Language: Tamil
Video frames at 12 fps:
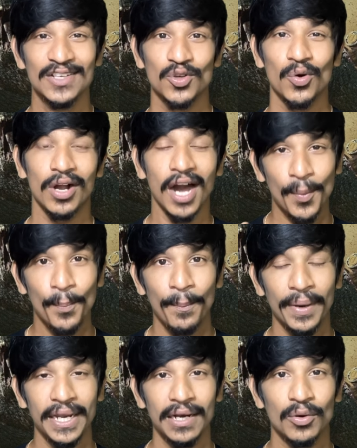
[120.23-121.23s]
ஸோ
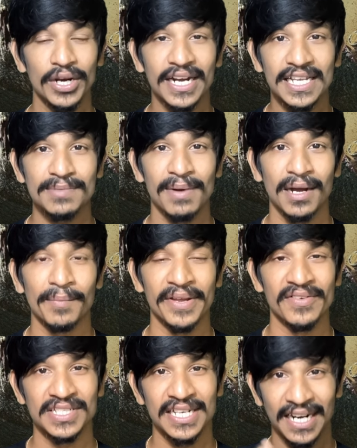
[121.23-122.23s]
கற்பனையில் கூட நினச்சி பார்க்க முடிய
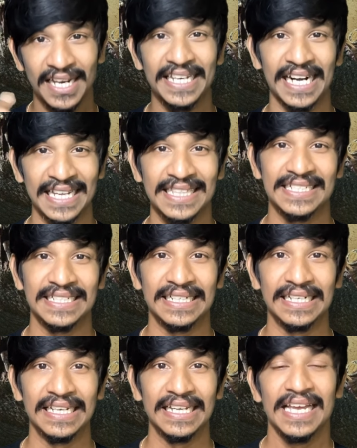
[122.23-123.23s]
விஷயங்கள்லாம் இங்கே நடந்துகிட்டு
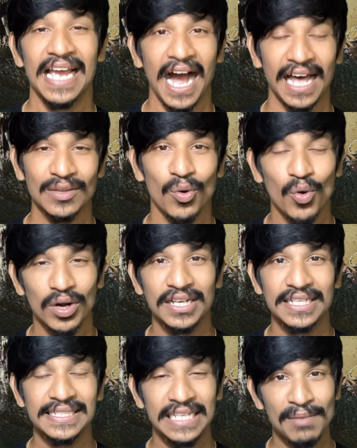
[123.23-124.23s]
இருக்கு அதை
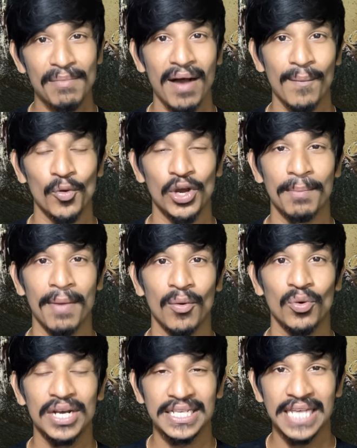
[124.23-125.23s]
உங்களுக்கு சினிமா
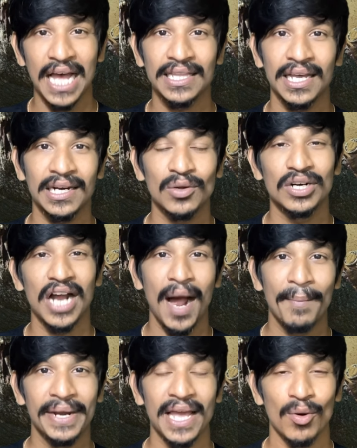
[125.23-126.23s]
மூலியமாகவும் இல்லை சாதாரண ஒரு
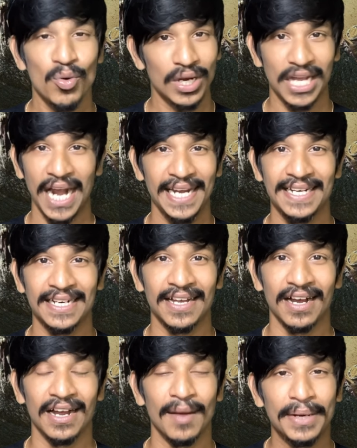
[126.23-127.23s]
காமெடியாகவும் உங்களுக்கு காட்டிகிட்டு
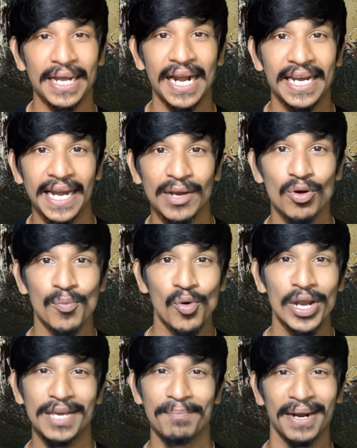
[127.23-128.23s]
இருக்காங்க அப்படி காட்டி காட்டி உங்கள்
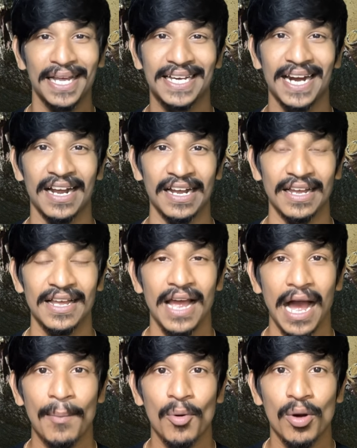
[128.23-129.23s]
மூளைக்கு பழக்கிறாங்க
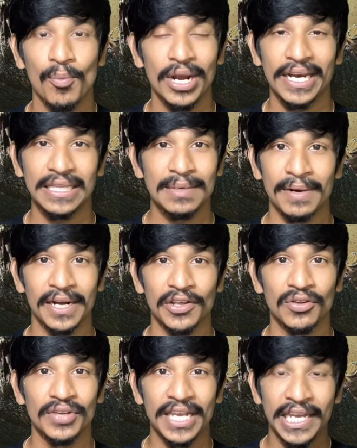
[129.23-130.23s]
அப்போ அவங்க மூளை என்ன தெரியுமா
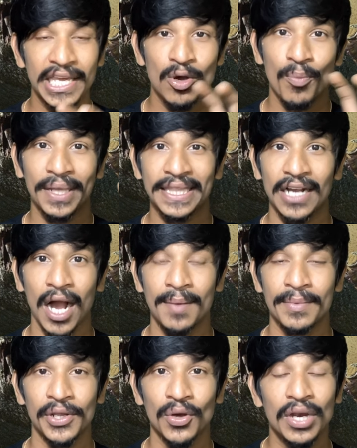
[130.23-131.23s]
நினைக்கும் எங்கேயோ பார்த்த
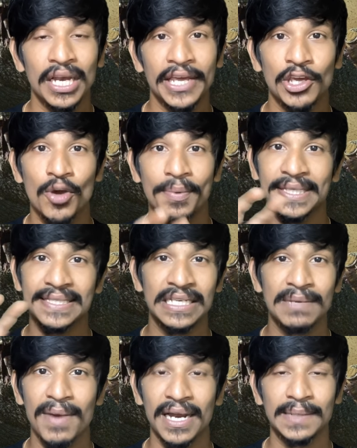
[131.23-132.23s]
காமெடியோ இல்லை எங்கேயோ பார்த்த
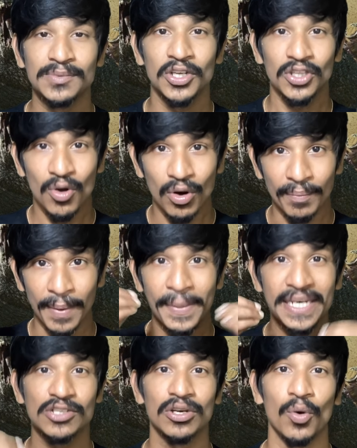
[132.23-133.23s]
சினிமா கிளிப்ஸையோ தான் உங்கள்
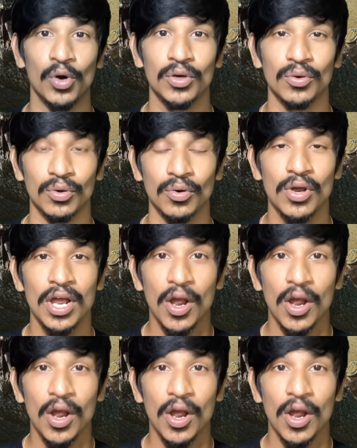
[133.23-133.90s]
மெமரிஸ்க்குள்ளே கொண்டு வரும்